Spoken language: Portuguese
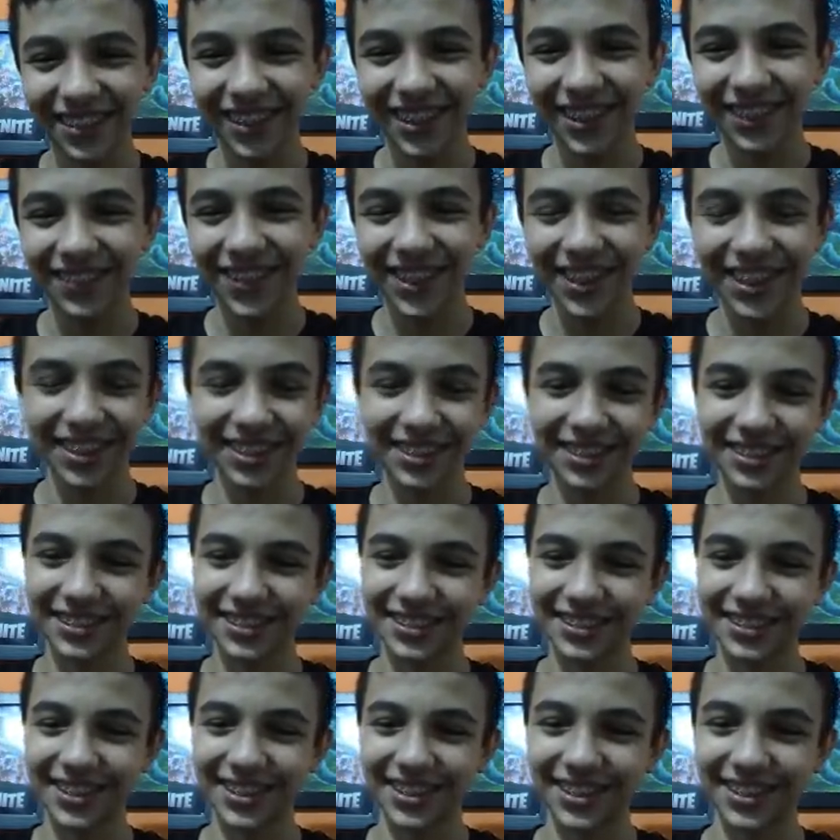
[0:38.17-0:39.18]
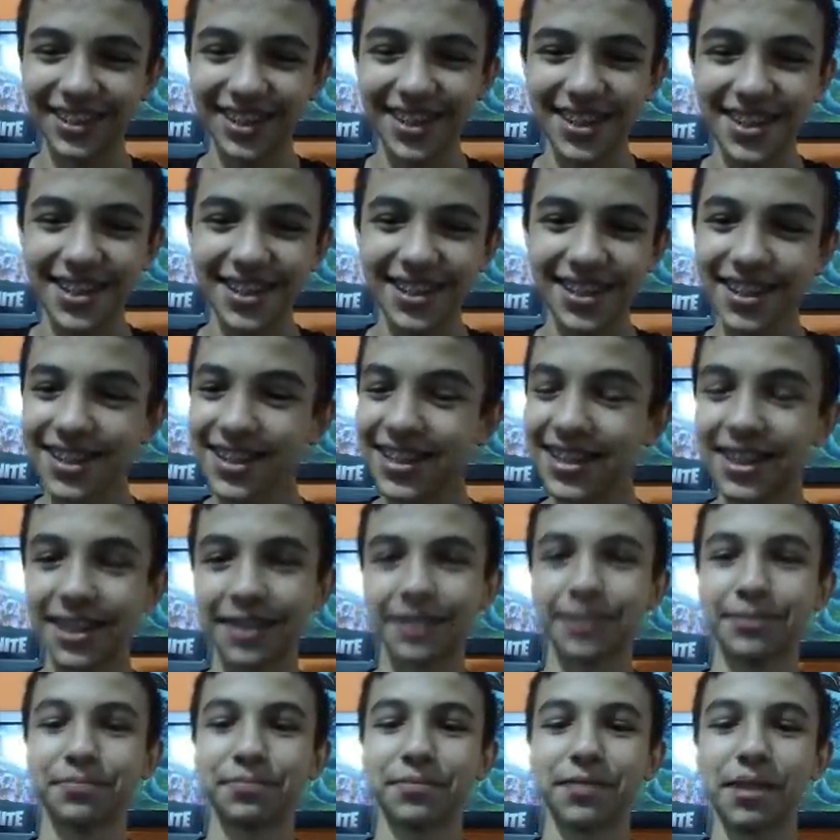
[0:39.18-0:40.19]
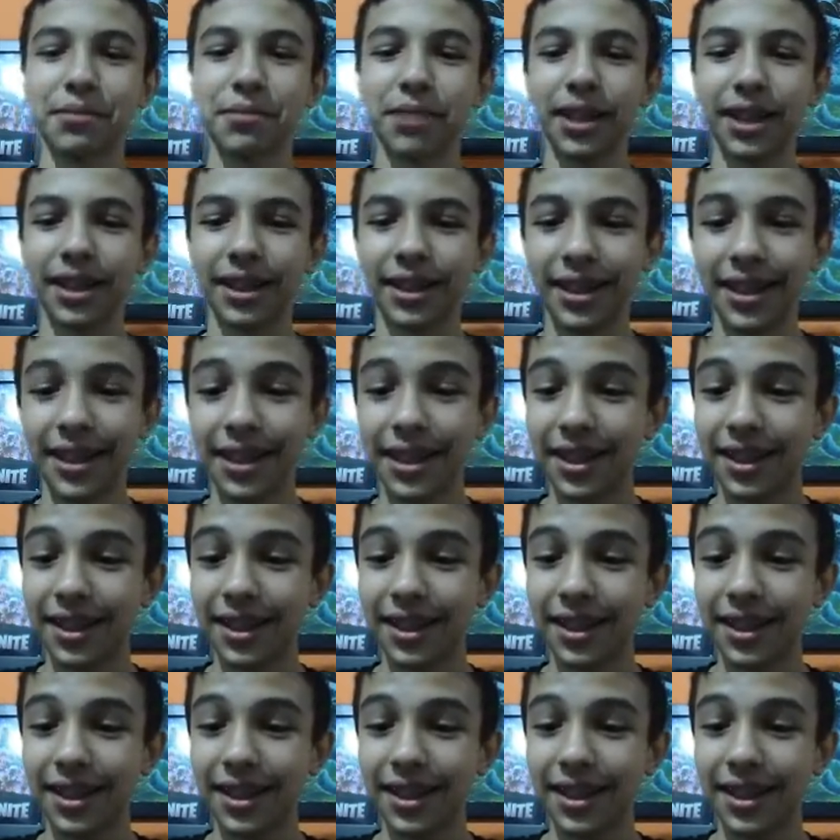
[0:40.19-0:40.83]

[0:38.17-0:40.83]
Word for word: Não é Neymar não. Não, tenho certeza que não. Vamos lá.